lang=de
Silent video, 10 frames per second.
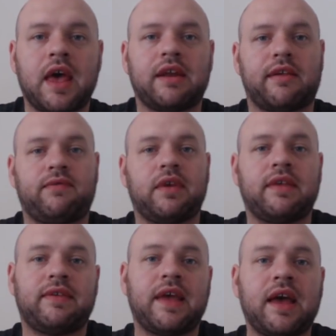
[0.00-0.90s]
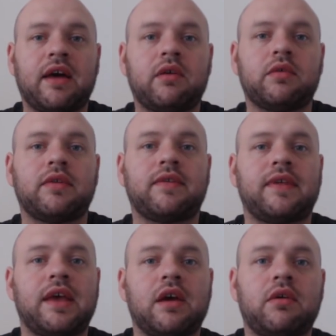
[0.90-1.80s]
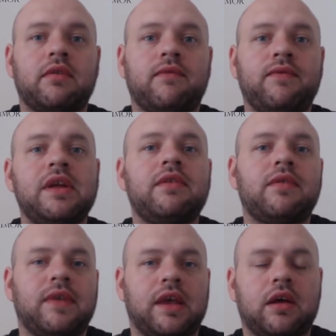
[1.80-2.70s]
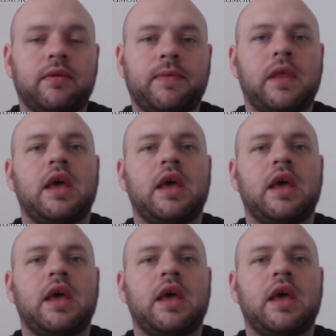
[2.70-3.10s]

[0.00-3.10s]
dass wir sehr und sehr, viel zu sehr